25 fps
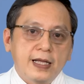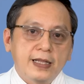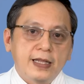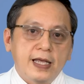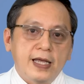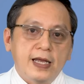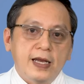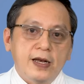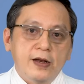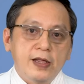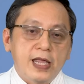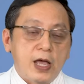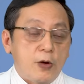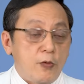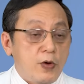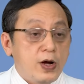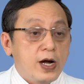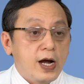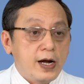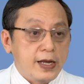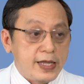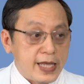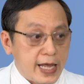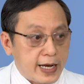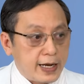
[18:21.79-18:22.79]
thì nó giải quyết
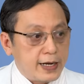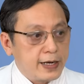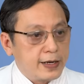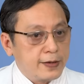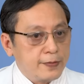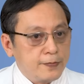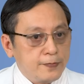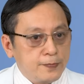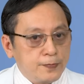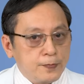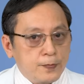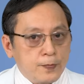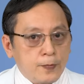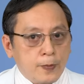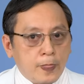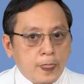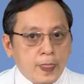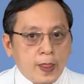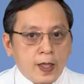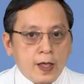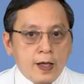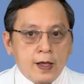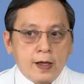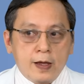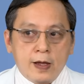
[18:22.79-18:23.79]
rất là nhanh yeah.
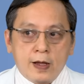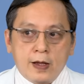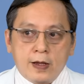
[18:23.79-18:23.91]
Dạ.